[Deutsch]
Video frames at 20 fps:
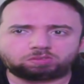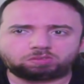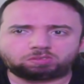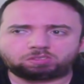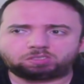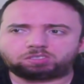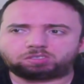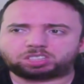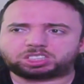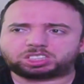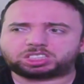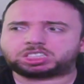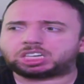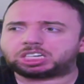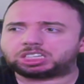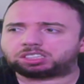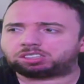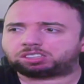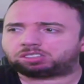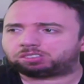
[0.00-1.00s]
was
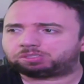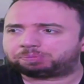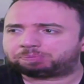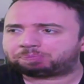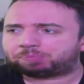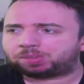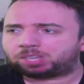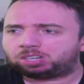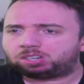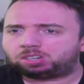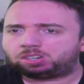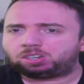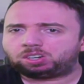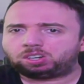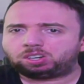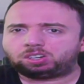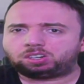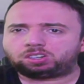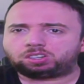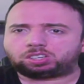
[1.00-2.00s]
zeigen, ne?
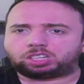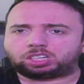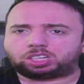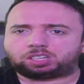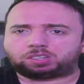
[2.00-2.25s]
ja.